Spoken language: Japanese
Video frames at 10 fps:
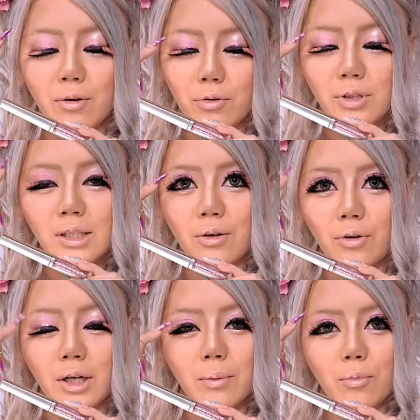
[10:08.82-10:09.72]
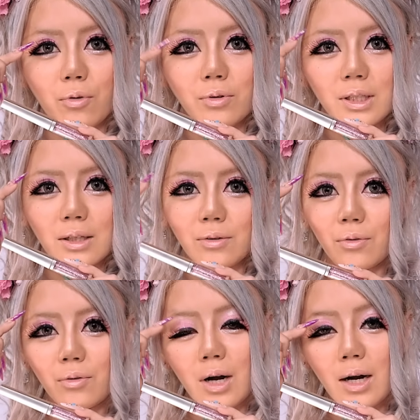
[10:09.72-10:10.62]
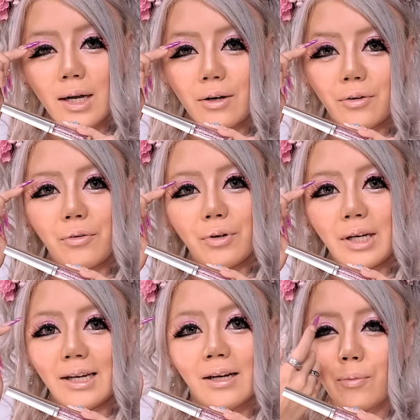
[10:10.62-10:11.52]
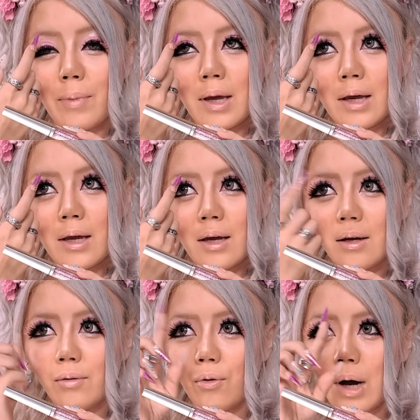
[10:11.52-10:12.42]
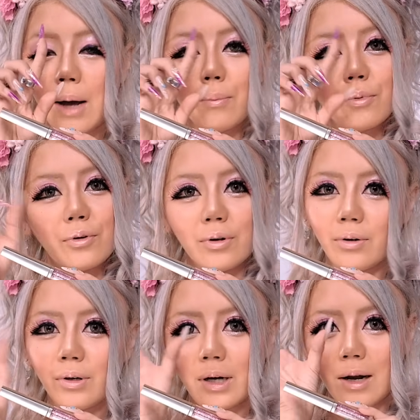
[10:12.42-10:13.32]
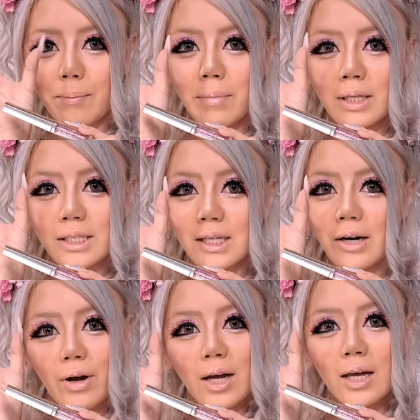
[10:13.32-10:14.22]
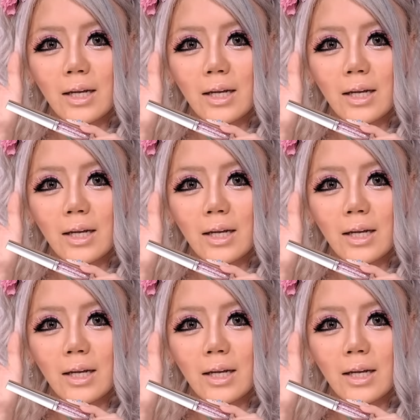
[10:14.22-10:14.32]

て、目を閉じた時にもちゃんと輝くように、目の半分から目尻側